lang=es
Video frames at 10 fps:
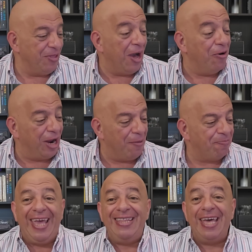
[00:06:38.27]
Ahora,
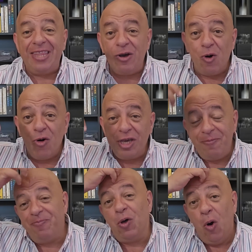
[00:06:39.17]
el día de hoy,
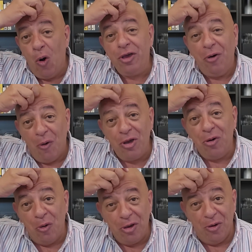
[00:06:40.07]
Hoy, hoy,
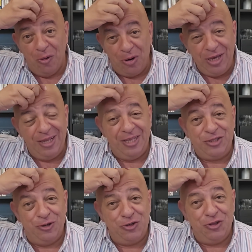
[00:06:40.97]
hoy, hoy, el
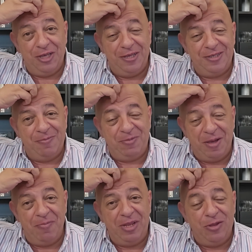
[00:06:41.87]
18 de
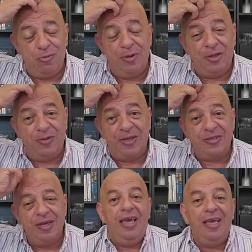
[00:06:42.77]
septiembre de
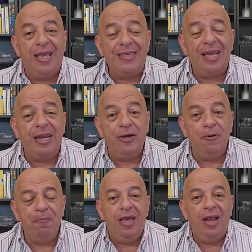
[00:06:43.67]
2023, eh, ya
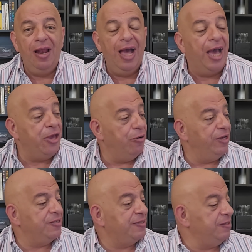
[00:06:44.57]
salió el
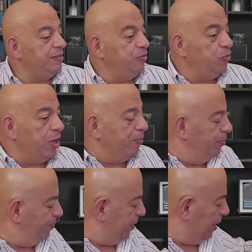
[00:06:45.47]
iOS nuevo,
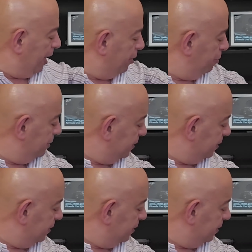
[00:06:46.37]
el iOS